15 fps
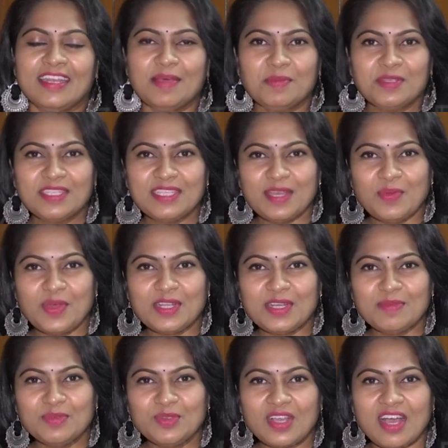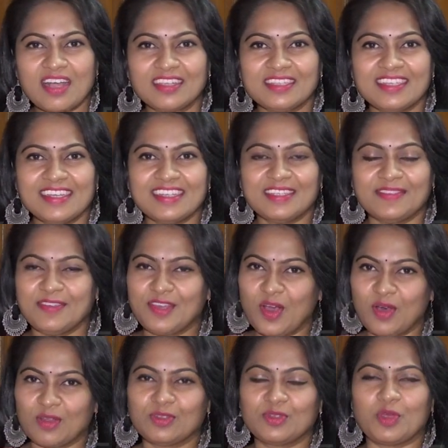నమస్తే వెల్కమ్ టు కాకతీయ టీవీ
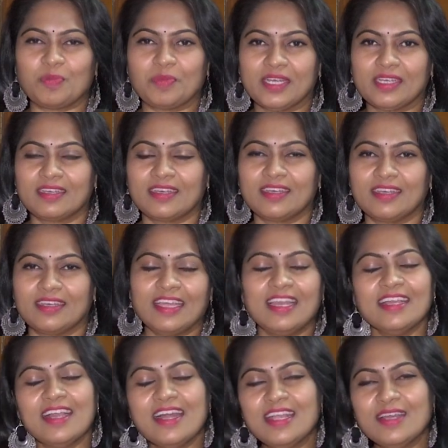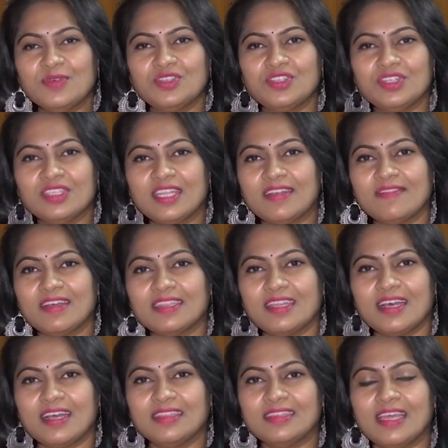హాట్ టాపిక్ తెలంగాణ వచ్చిన
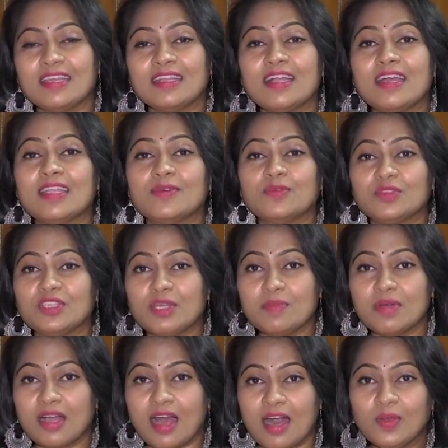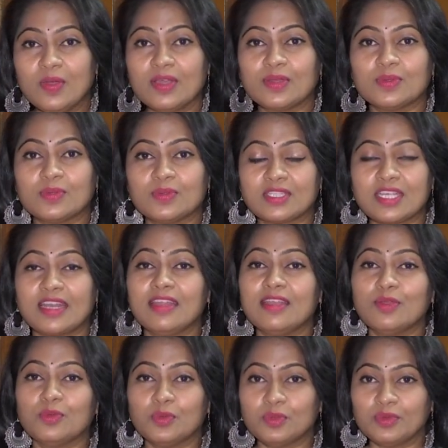తర్వాత తెలంగాణ ఉద్యమకారులకు
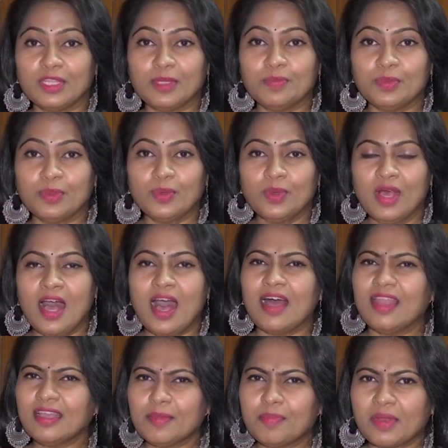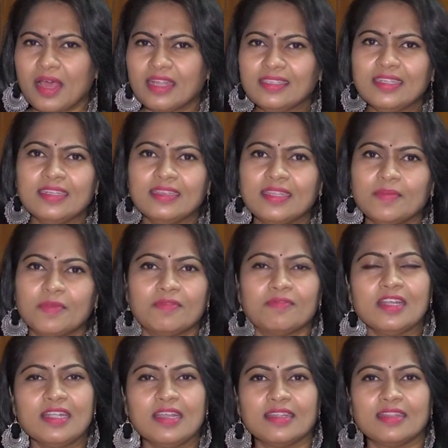సరైన గుర్తింపు అలాగే ప్రాతినిధ్యం
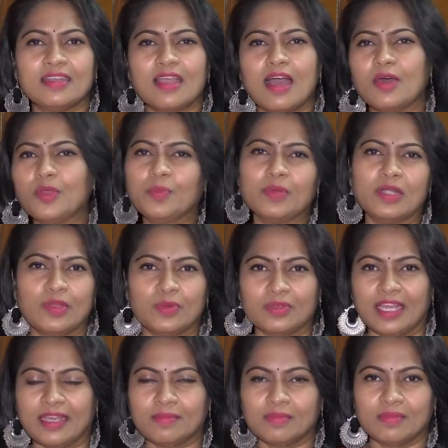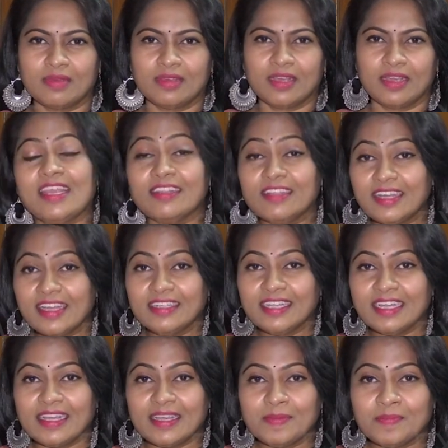ఇవ్వట్లేదనే ఆరోపణలు ఉన్నాయి
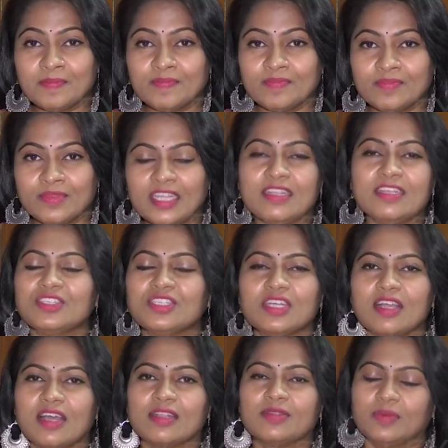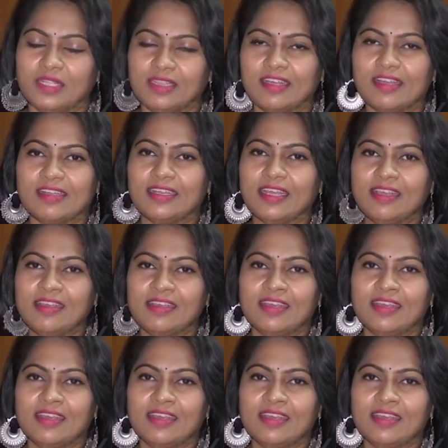ఎందుకంటే ఇది నిజం కాదు ఎందుకంటే